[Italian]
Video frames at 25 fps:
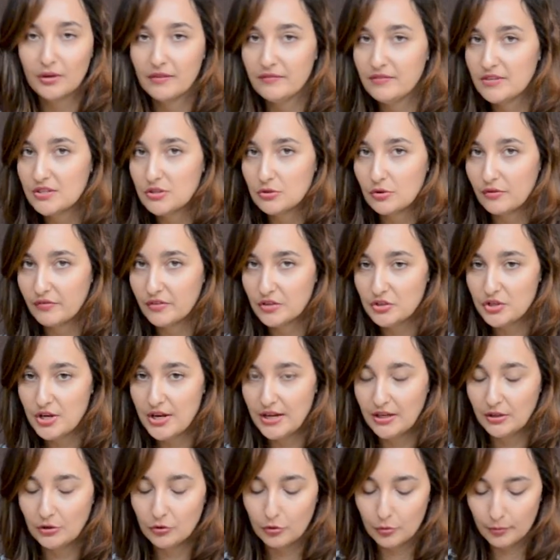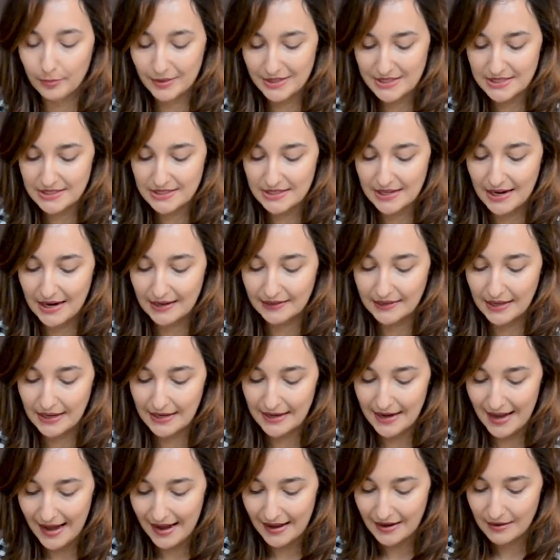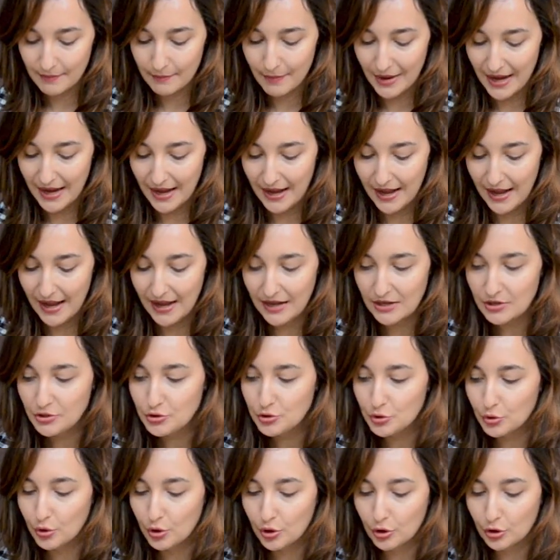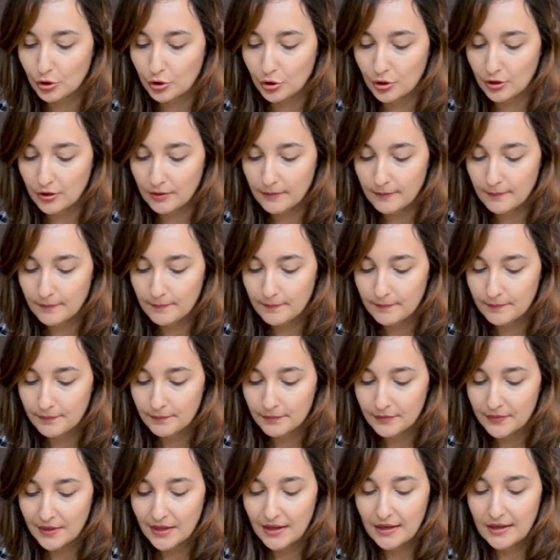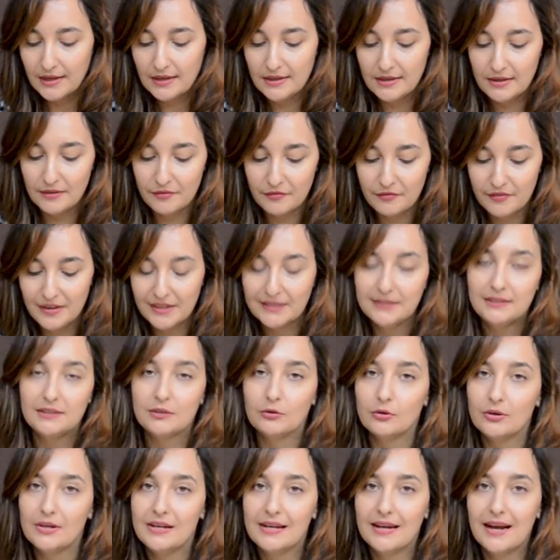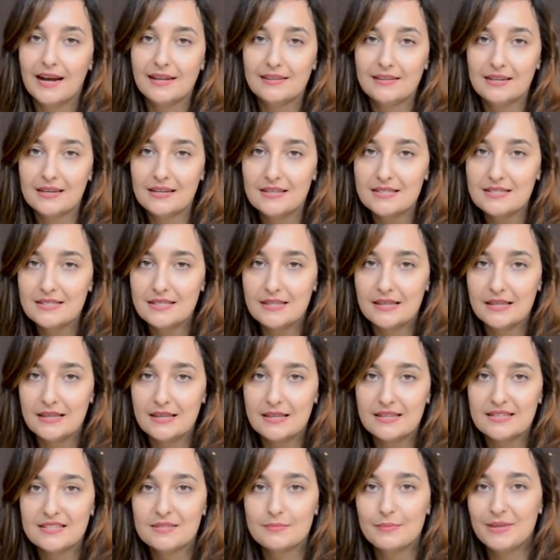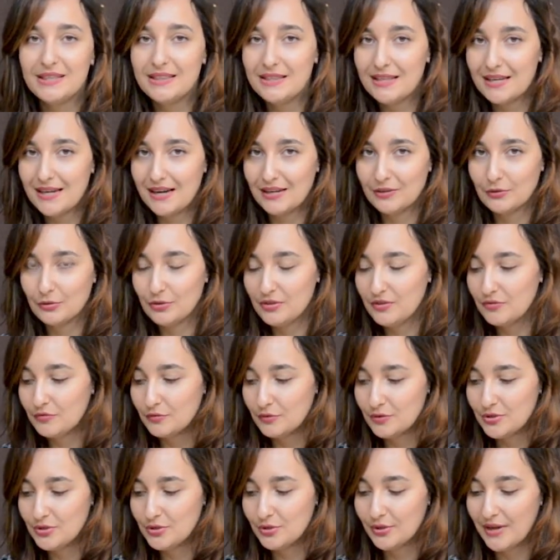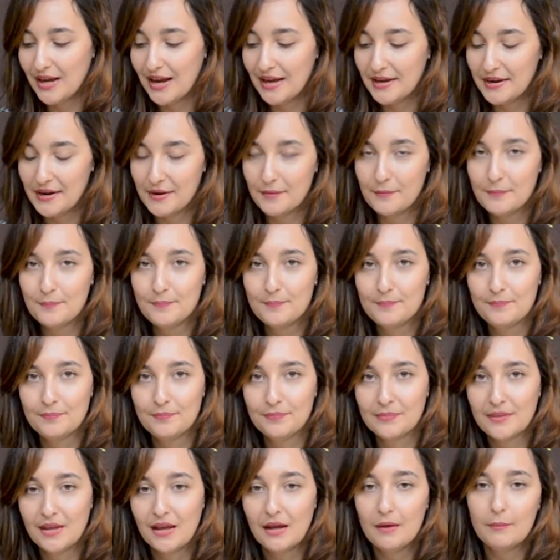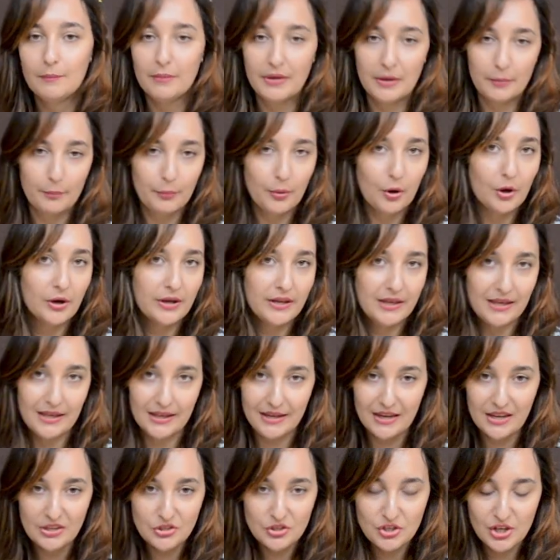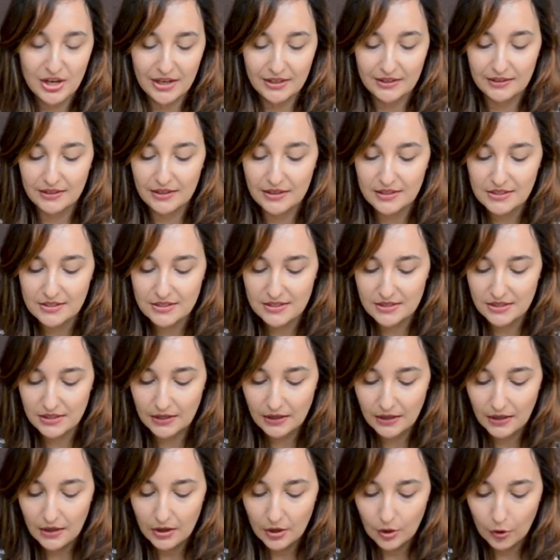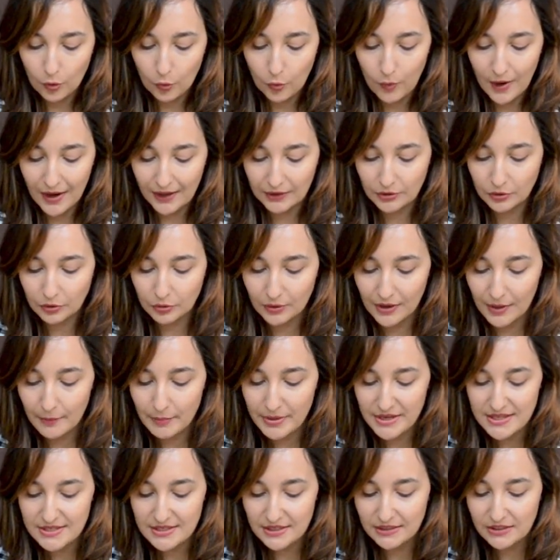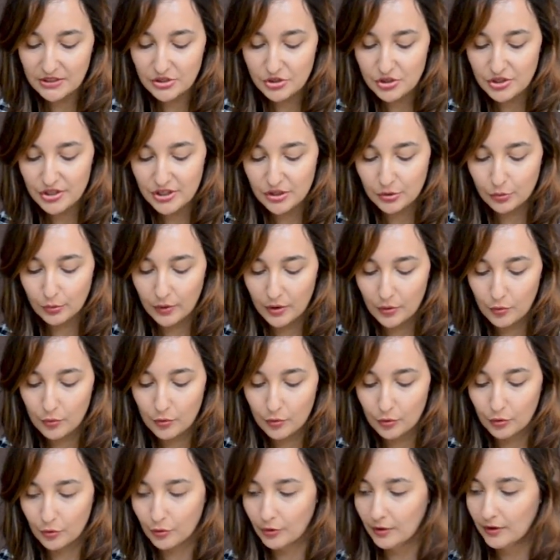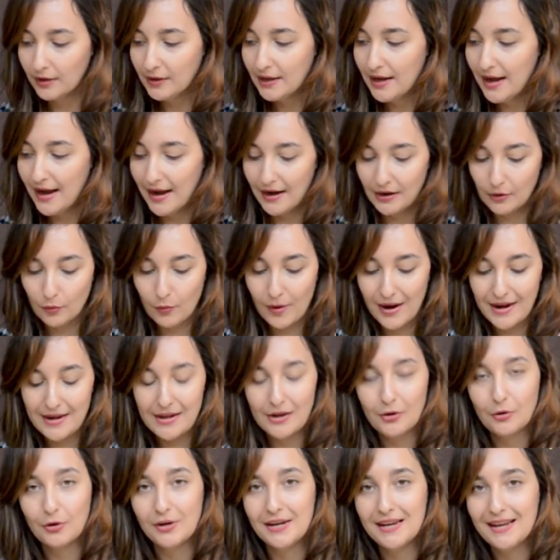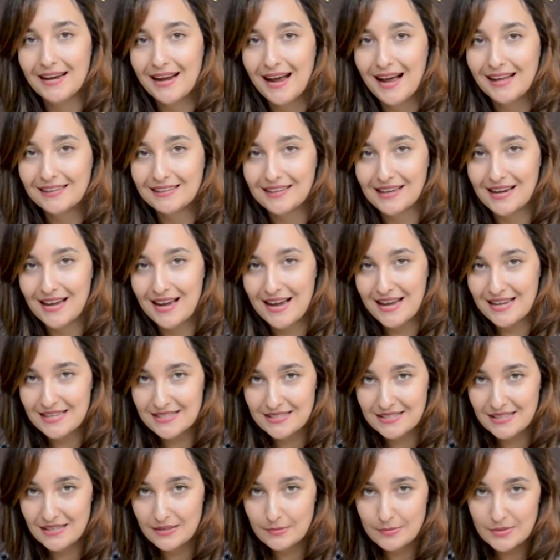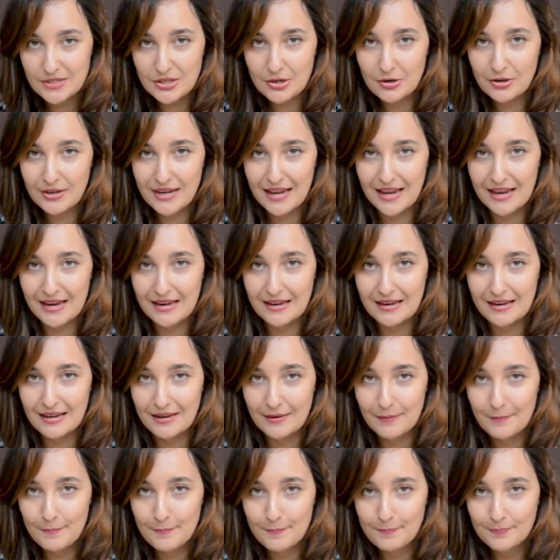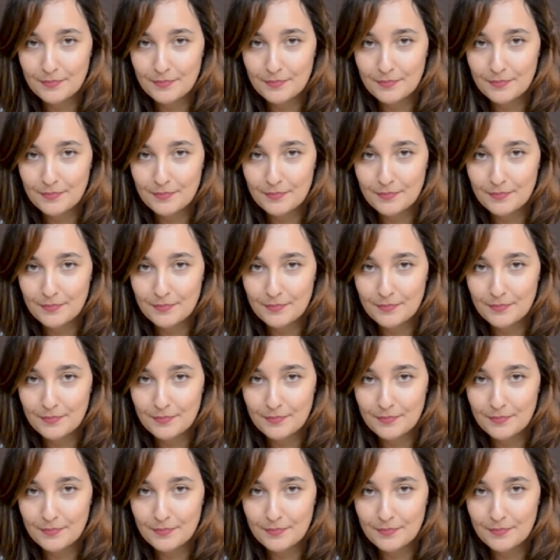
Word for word: che vi sto facendo, passerà dall'alba al giorno, gli effetti collegati alla SIL smetteranno di funzionare, per poi riaccendersi quando la presa di C21 al quale è collegata la SYL